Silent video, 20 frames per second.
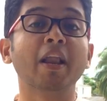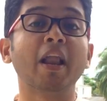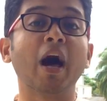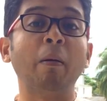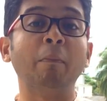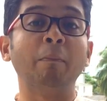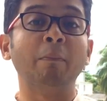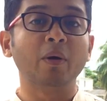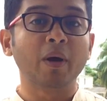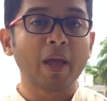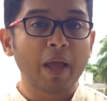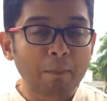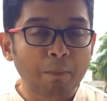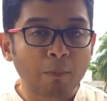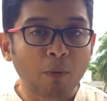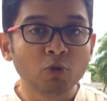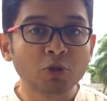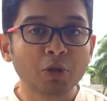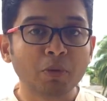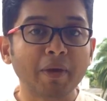நாம்
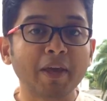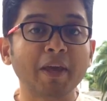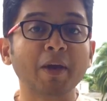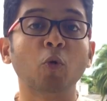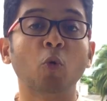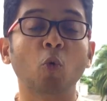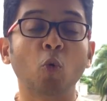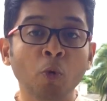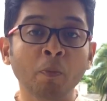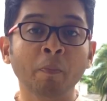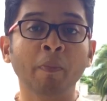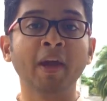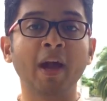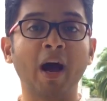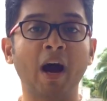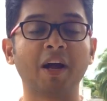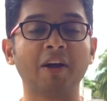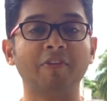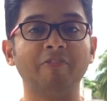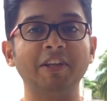எப்போதுமே
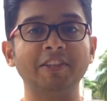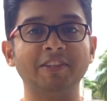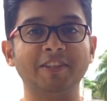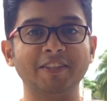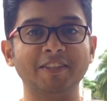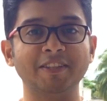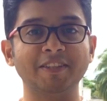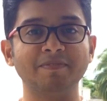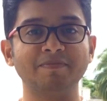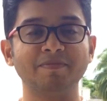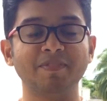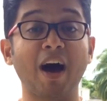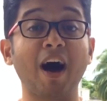உண்மையாக வைத்தது